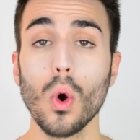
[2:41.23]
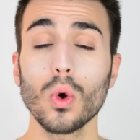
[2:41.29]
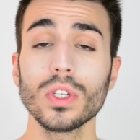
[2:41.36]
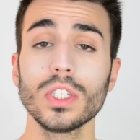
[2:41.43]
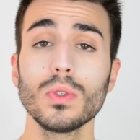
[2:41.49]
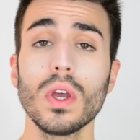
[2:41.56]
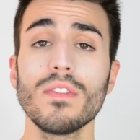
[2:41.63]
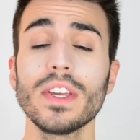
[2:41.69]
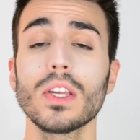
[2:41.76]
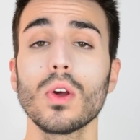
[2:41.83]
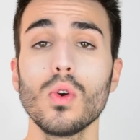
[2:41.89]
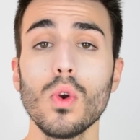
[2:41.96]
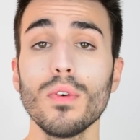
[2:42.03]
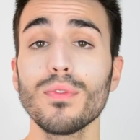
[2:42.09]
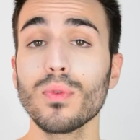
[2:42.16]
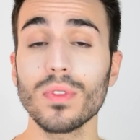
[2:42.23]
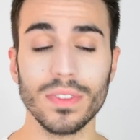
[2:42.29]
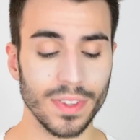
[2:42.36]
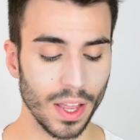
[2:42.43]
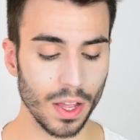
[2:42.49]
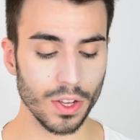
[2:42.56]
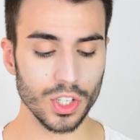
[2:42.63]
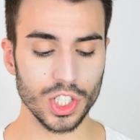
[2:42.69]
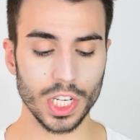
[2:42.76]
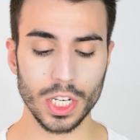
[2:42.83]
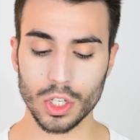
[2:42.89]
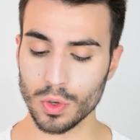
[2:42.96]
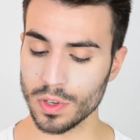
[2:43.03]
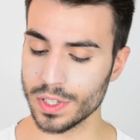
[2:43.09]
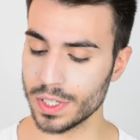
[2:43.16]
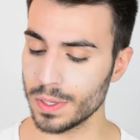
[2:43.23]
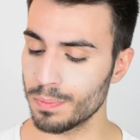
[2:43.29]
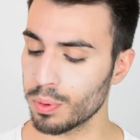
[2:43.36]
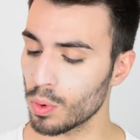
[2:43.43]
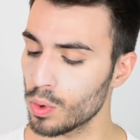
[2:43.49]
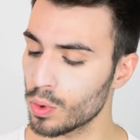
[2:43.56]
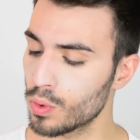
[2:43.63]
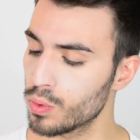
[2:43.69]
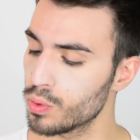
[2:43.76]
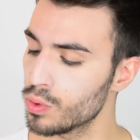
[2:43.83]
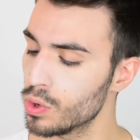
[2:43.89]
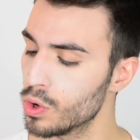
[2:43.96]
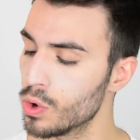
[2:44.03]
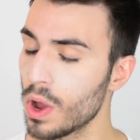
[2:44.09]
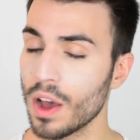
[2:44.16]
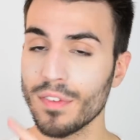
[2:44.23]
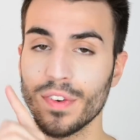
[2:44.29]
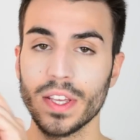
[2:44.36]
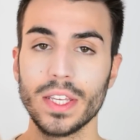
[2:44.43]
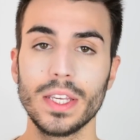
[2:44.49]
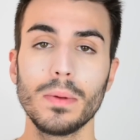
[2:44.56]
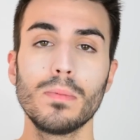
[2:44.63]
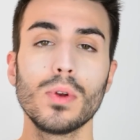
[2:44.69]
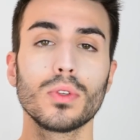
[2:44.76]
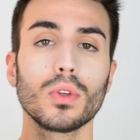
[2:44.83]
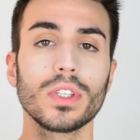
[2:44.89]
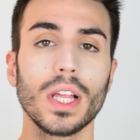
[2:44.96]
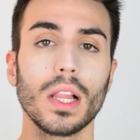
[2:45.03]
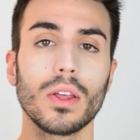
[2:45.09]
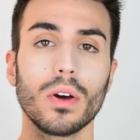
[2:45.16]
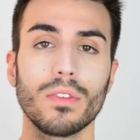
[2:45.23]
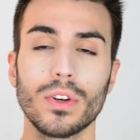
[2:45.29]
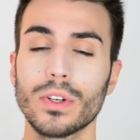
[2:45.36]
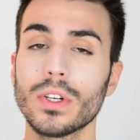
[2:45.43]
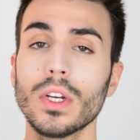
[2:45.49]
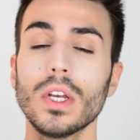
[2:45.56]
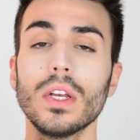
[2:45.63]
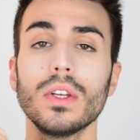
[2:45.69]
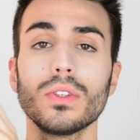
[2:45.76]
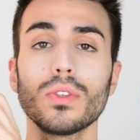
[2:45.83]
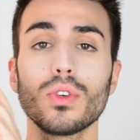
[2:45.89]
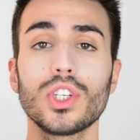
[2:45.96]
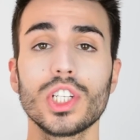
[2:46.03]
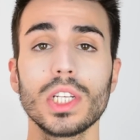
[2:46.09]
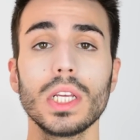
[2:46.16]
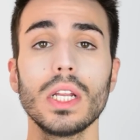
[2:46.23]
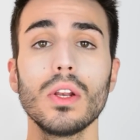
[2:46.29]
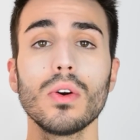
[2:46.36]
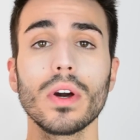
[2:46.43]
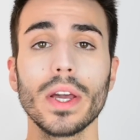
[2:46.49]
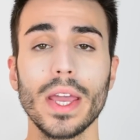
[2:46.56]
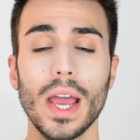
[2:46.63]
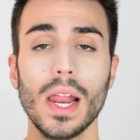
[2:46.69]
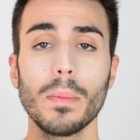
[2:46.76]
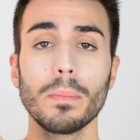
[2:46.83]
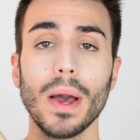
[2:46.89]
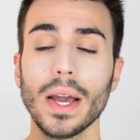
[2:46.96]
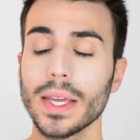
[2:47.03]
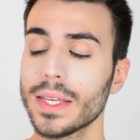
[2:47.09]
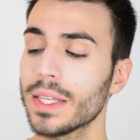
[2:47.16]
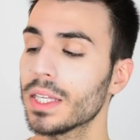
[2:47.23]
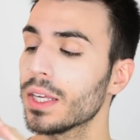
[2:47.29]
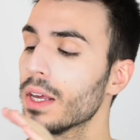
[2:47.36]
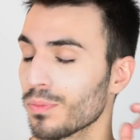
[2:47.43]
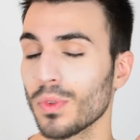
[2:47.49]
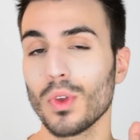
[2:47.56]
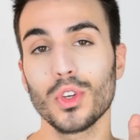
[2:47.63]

On continue avec le fond de teint. J'ai choisi pour le coup le infaillible Total Cover de chez L'Oréal Paris.